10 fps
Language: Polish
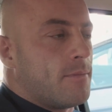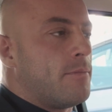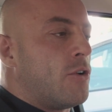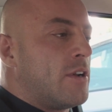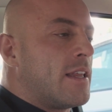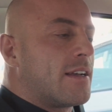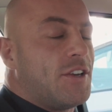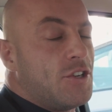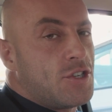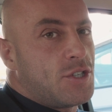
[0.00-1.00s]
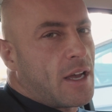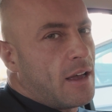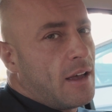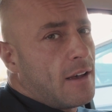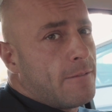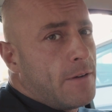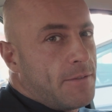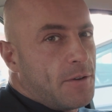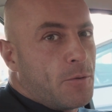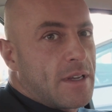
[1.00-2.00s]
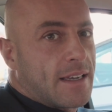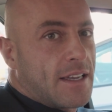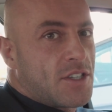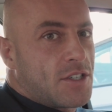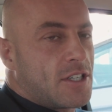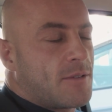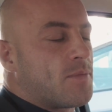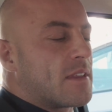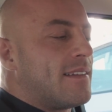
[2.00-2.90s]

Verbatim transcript: bo rynek i życie weryfikuje takie rzeczy.